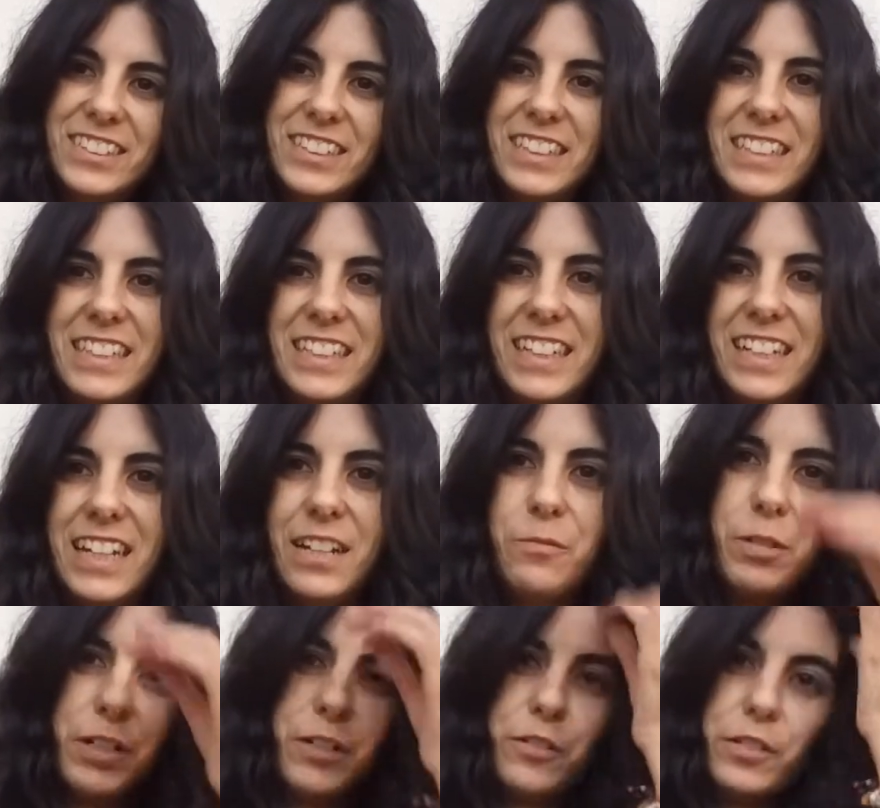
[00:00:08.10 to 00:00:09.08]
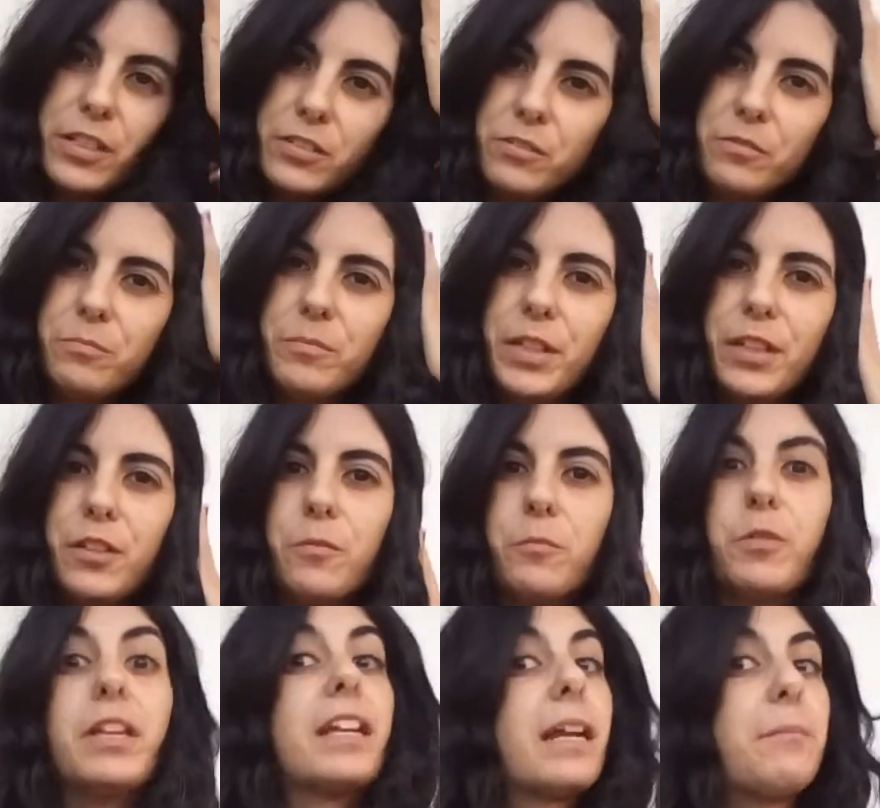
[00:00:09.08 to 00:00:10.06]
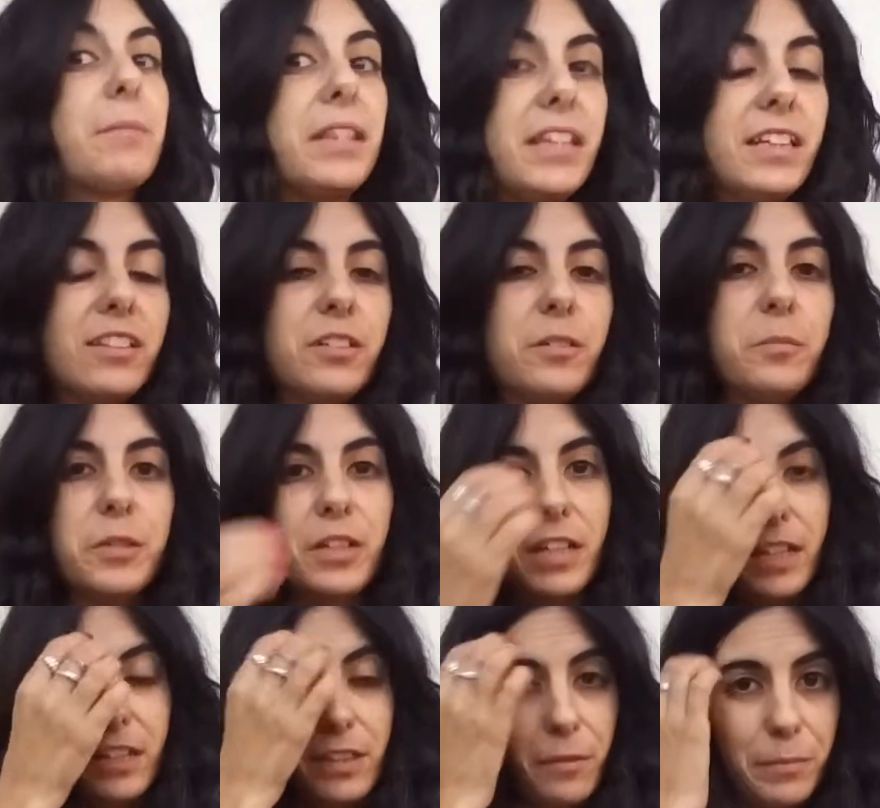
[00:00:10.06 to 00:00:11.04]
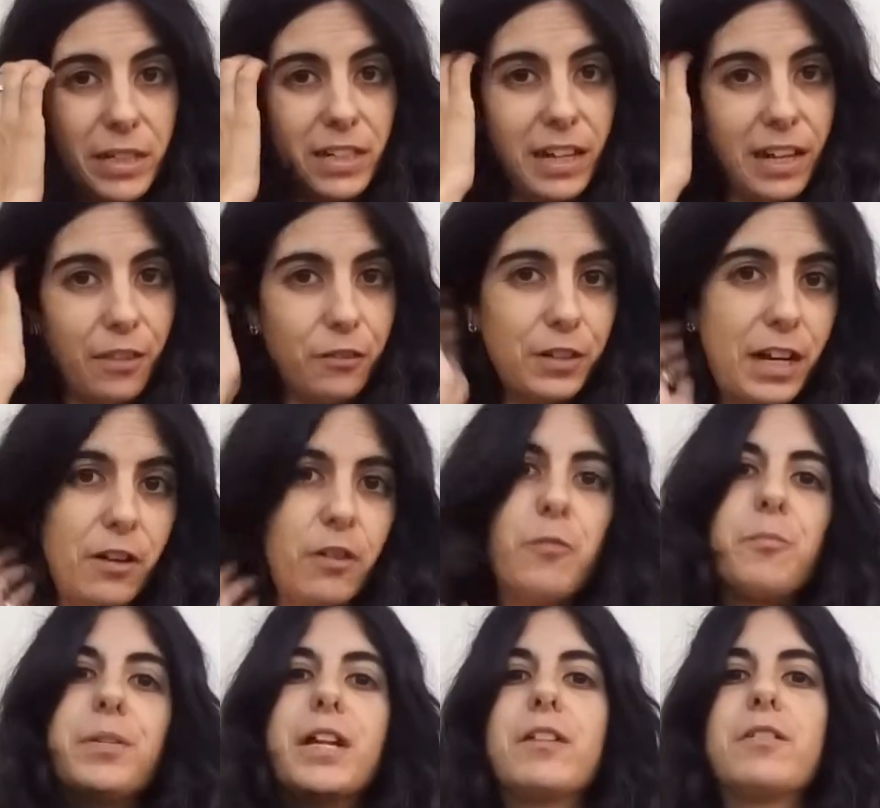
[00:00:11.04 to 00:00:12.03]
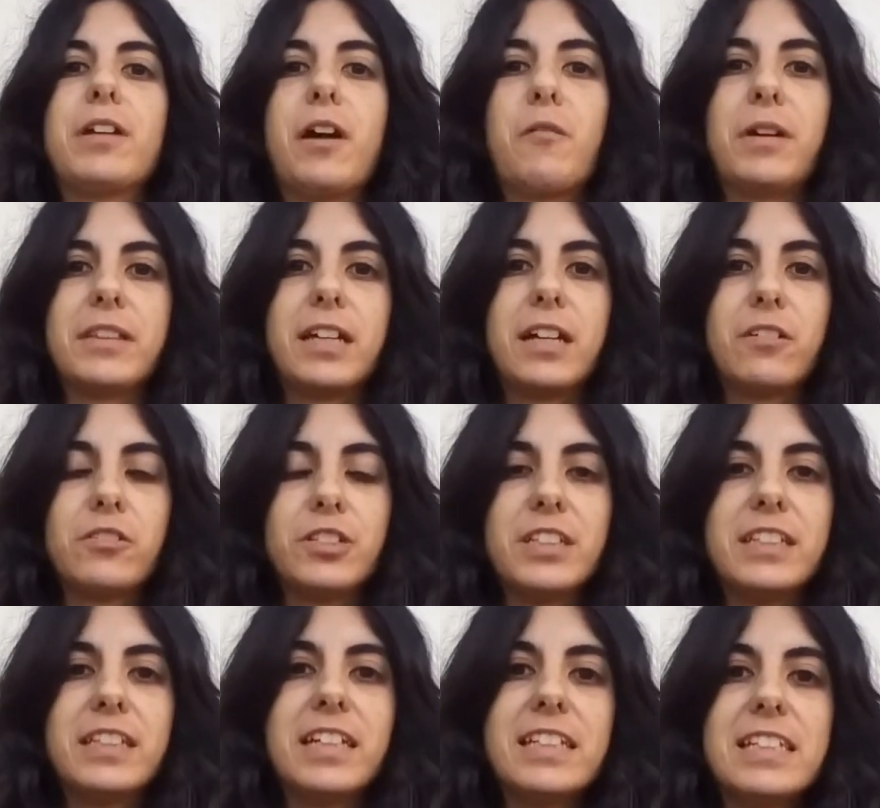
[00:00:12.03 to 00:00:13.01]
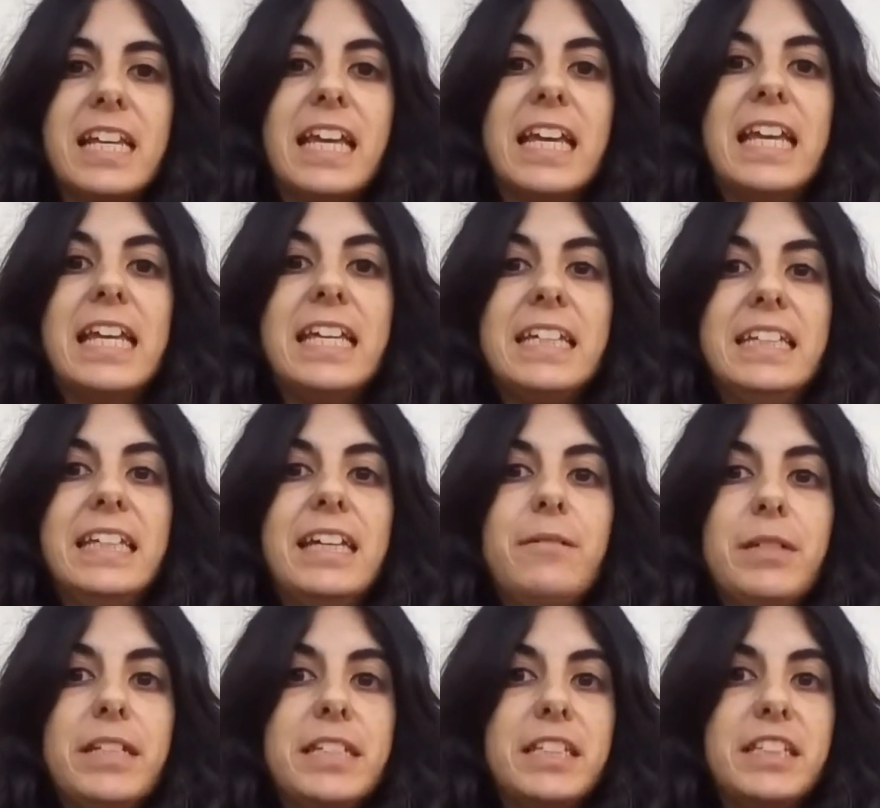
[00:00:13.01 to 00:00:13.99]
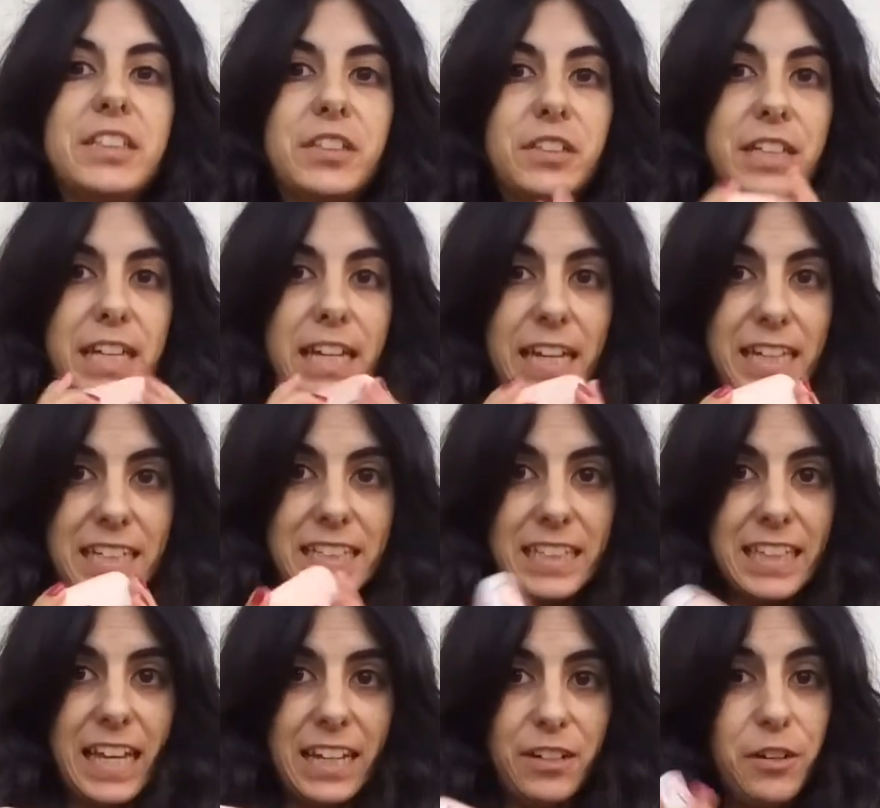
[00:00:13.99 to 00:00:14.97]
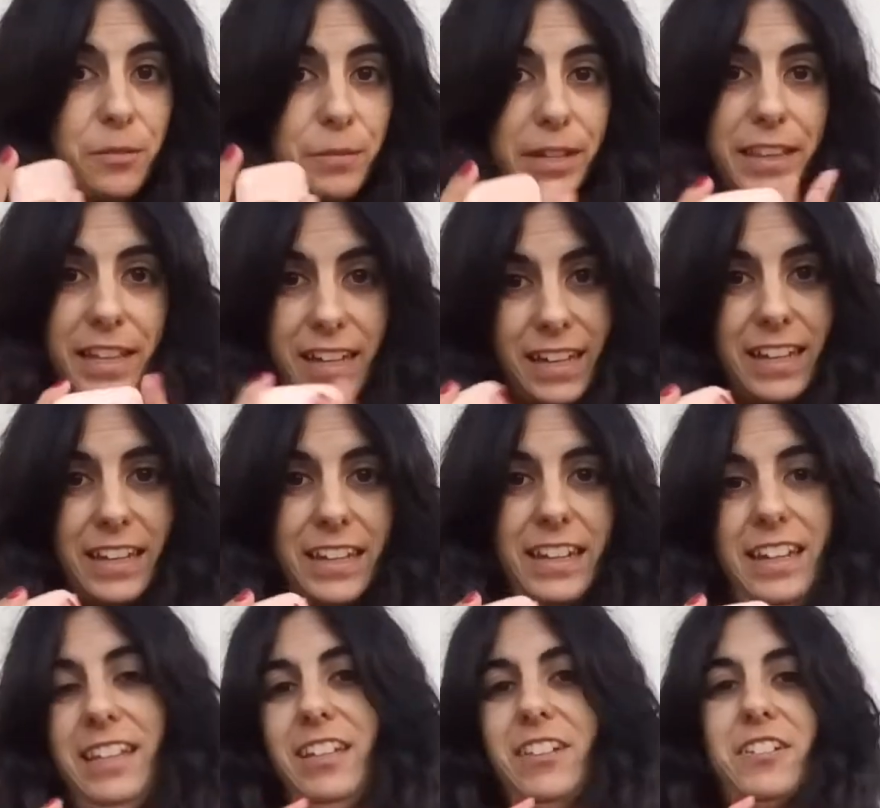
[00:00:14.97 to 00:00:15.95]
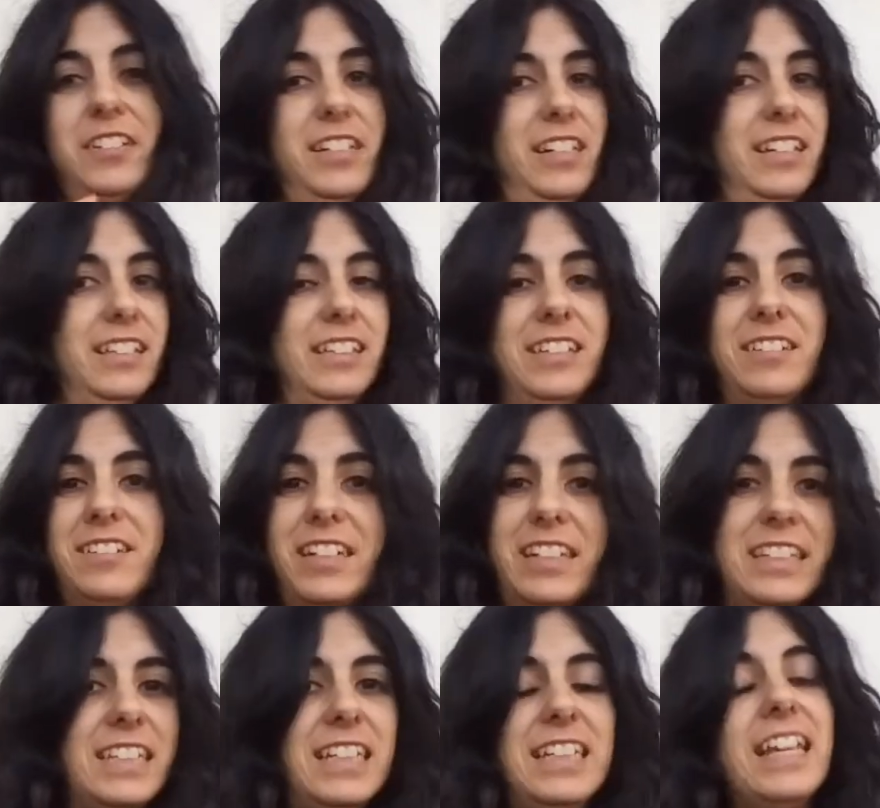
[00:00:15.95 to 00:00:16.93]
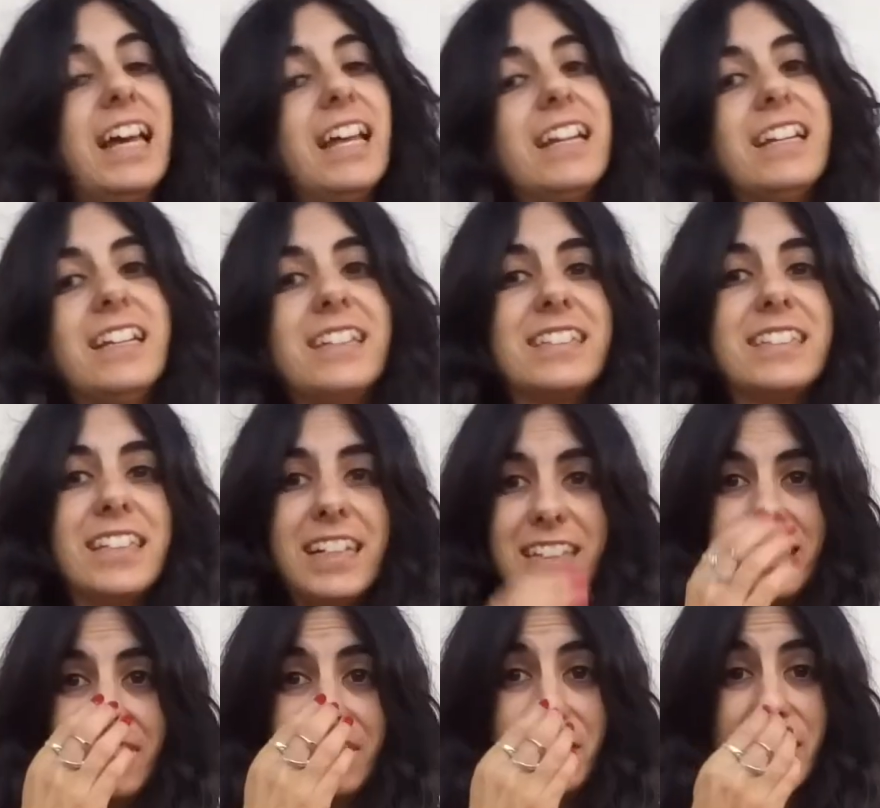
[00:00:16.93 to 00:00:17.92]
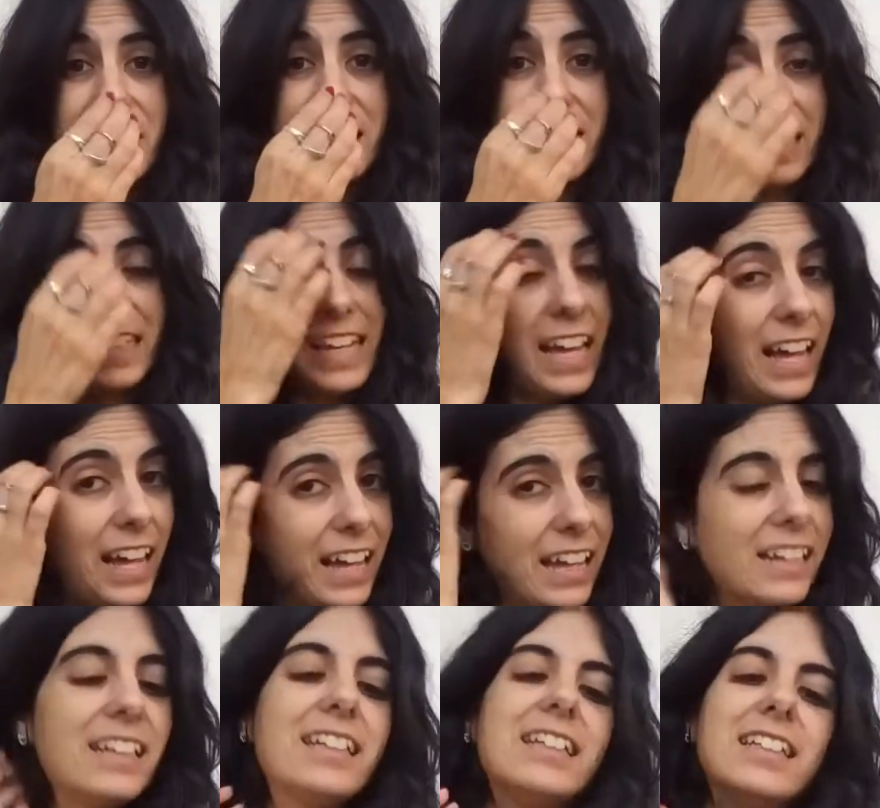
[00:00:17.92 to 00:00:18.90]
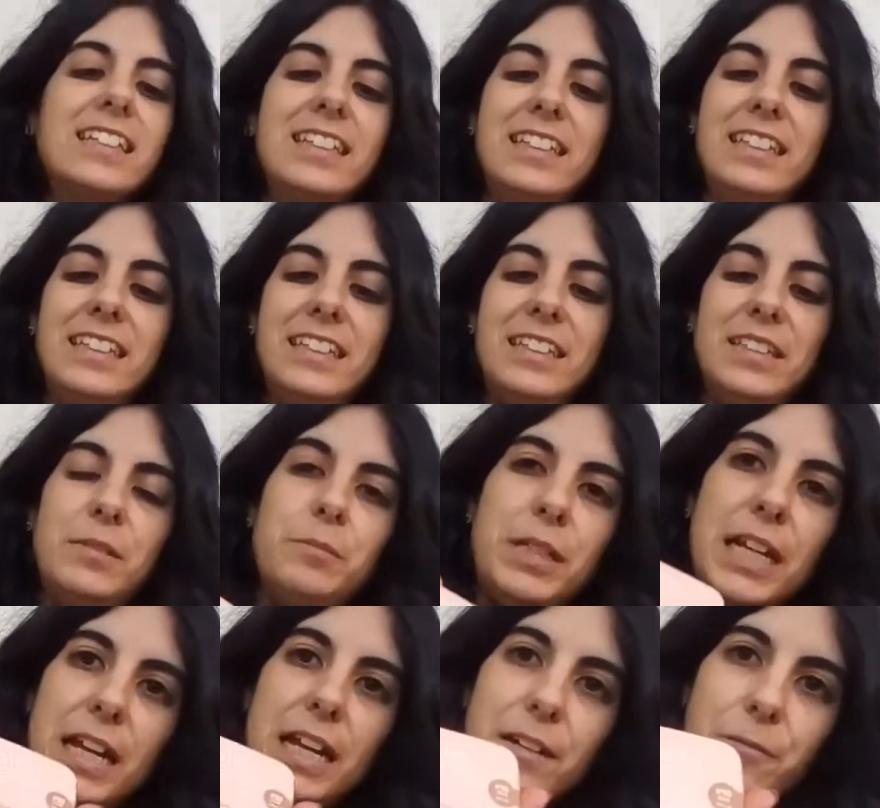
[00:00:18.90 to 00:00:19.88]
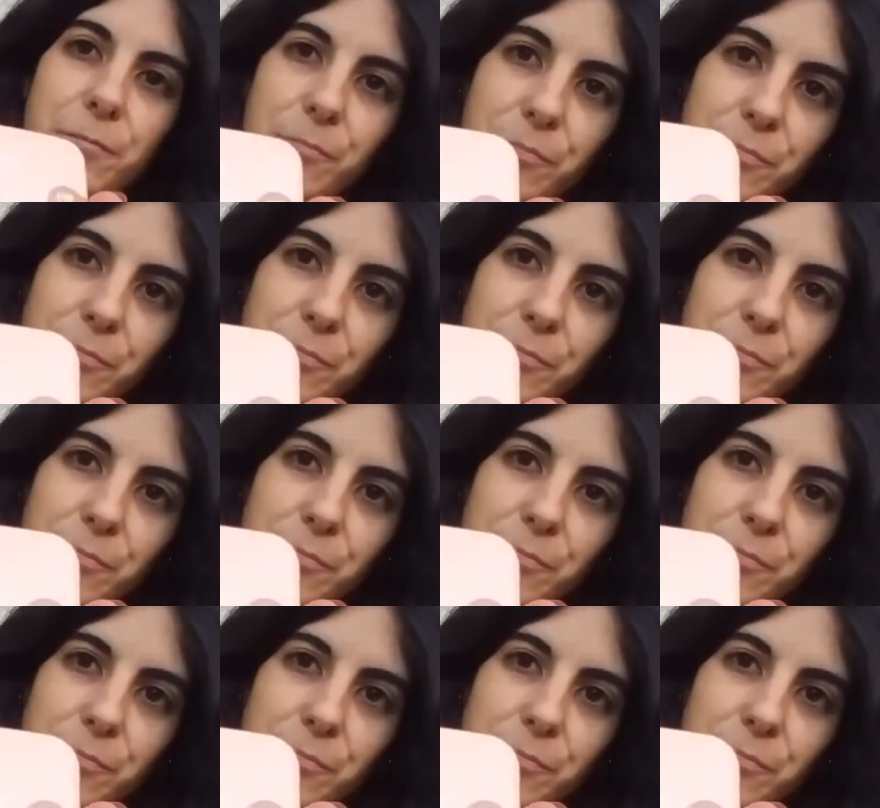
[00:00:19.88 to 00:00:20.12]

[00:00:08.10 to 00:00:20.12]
y chicas, bueno, hoy es un vídeo muy rapidito porque he ido a Mercadona a comprar unas cuantas cositas y he visto esta novedad y digo, se la tengo que enseñar, se la tengo que enseñar. Mirad,